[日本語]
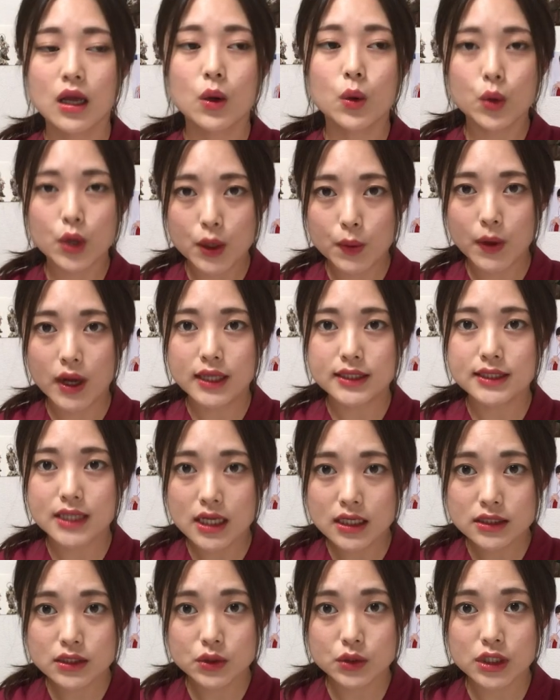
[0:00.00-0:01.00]
これは
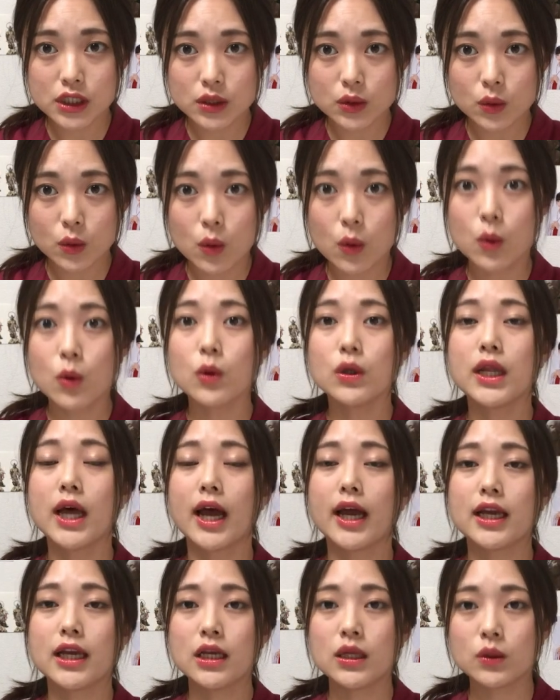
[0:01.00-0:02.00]
サンスクリット語古
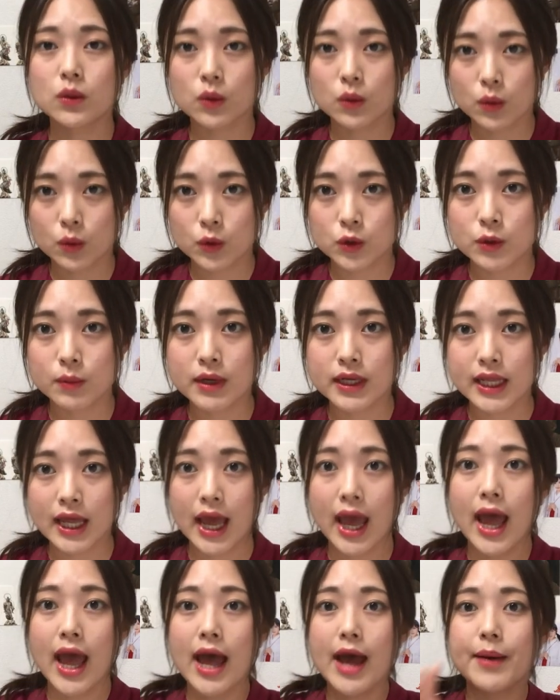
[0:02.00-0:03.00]
代インドの言葉
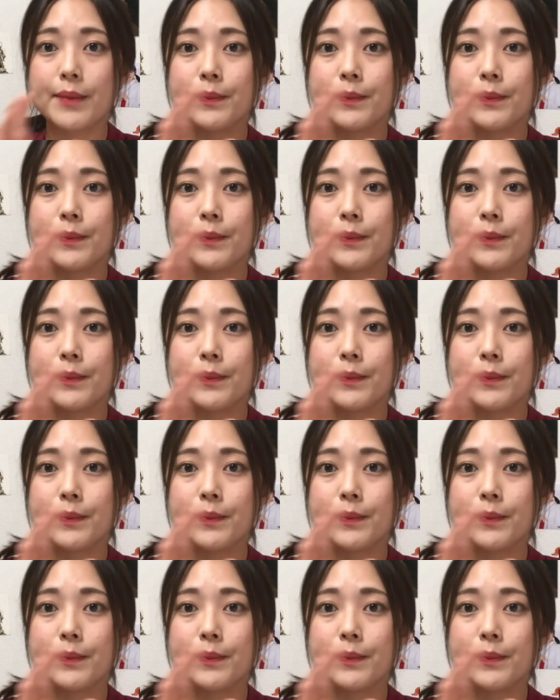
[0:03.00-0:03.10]
で